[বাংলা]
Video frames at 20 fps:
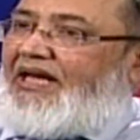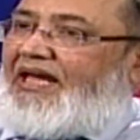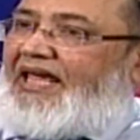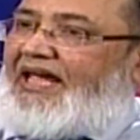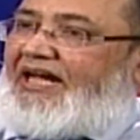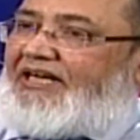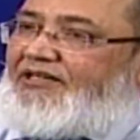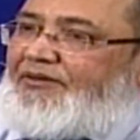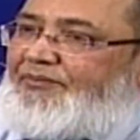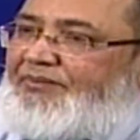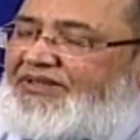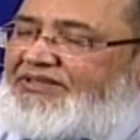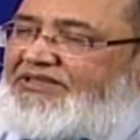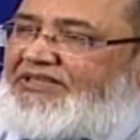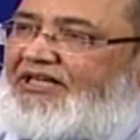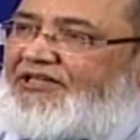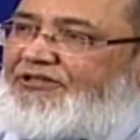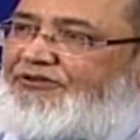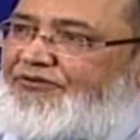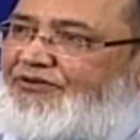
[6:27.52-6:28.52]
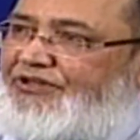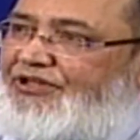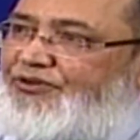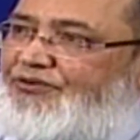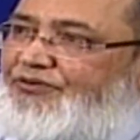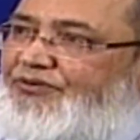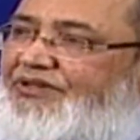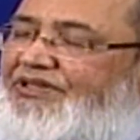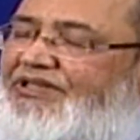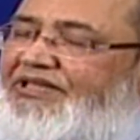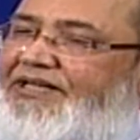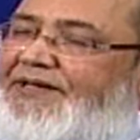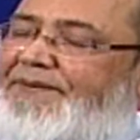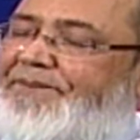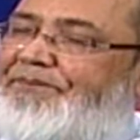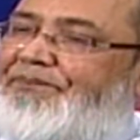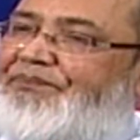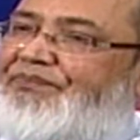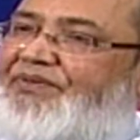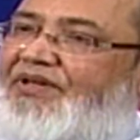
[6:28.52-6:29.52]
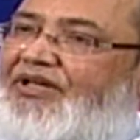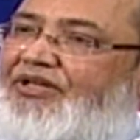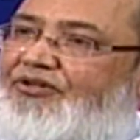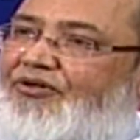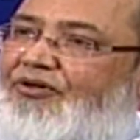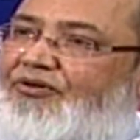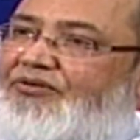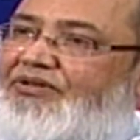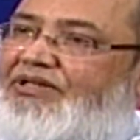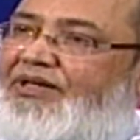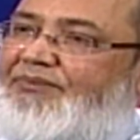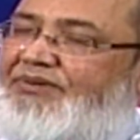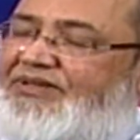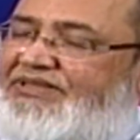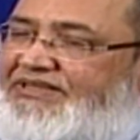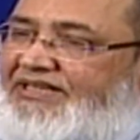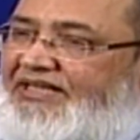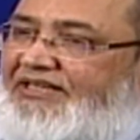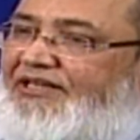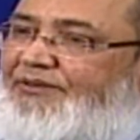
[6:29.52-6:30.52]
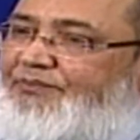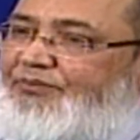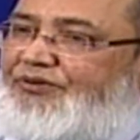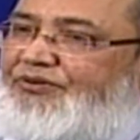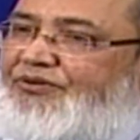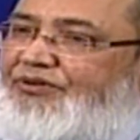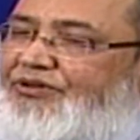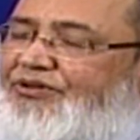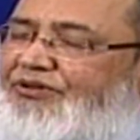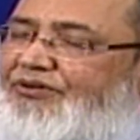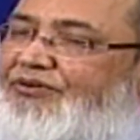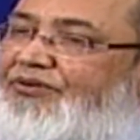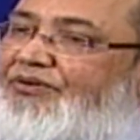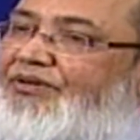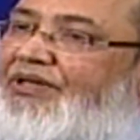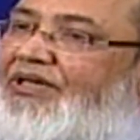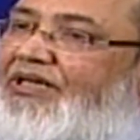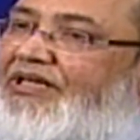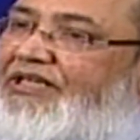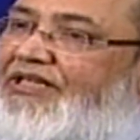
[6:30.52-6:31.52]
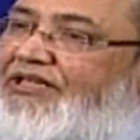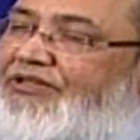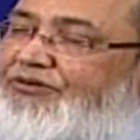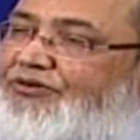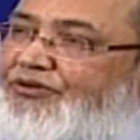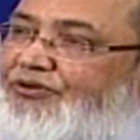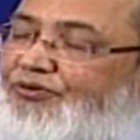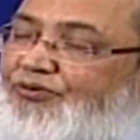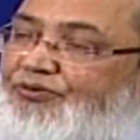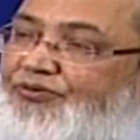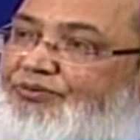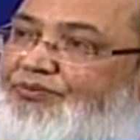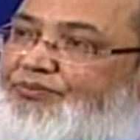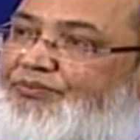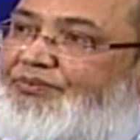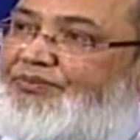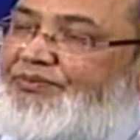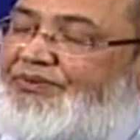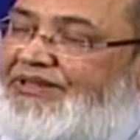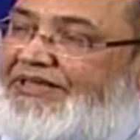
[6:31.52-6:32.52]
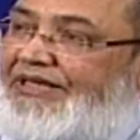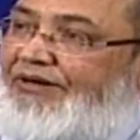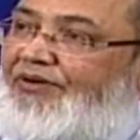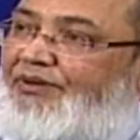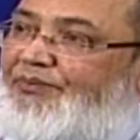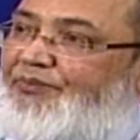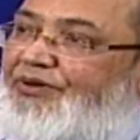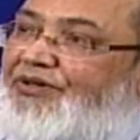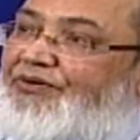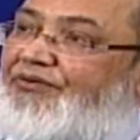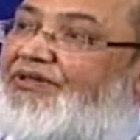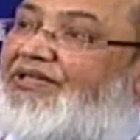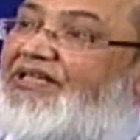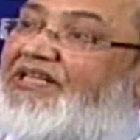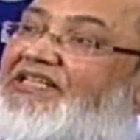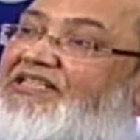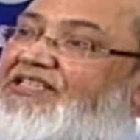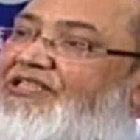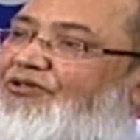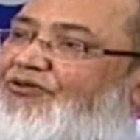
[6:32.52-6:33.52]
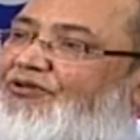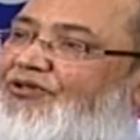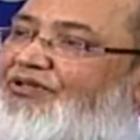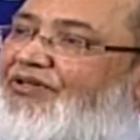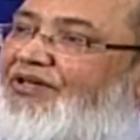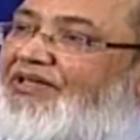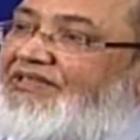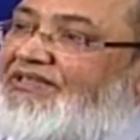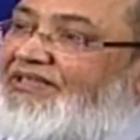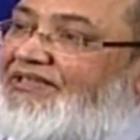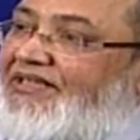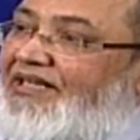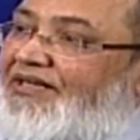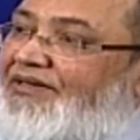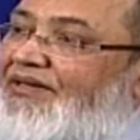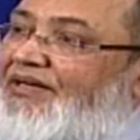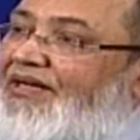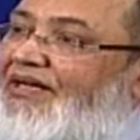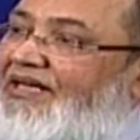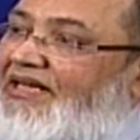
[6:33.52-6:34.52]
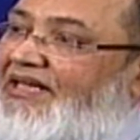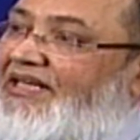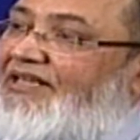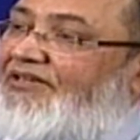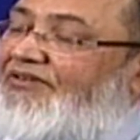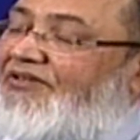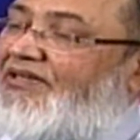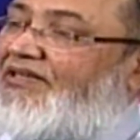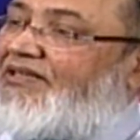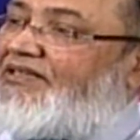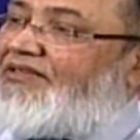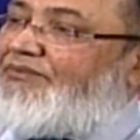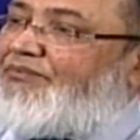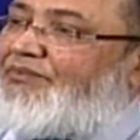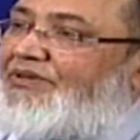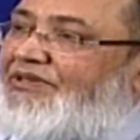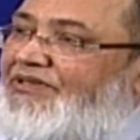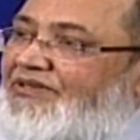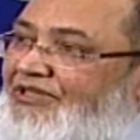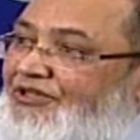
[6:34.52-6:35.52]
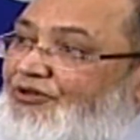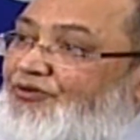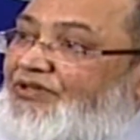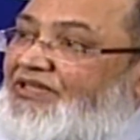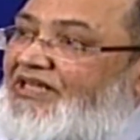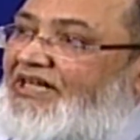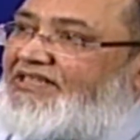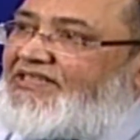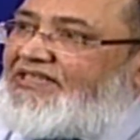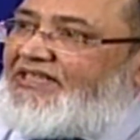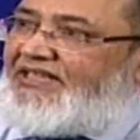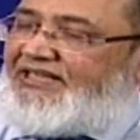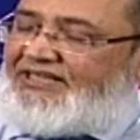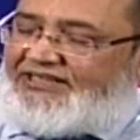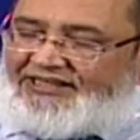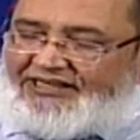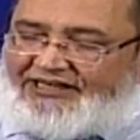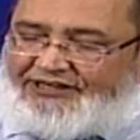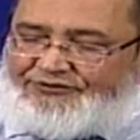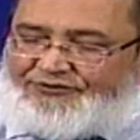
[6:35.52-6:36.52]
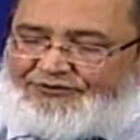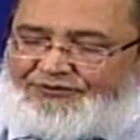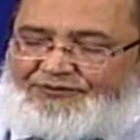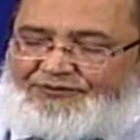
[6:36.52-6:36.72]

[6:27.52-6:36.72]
একটা বাচ্চা আসলো খিচুনি নিয়ে তখন আমরা স্ট্যান্ডার্ড পদ্ধতি হলো খিচুনির ওষুধ দেওয়ার পরে ওর ইজি করতে হয় যে তার ইলেকট্রিক্যাল খিচুনি আছে কিনা দেখার জন্য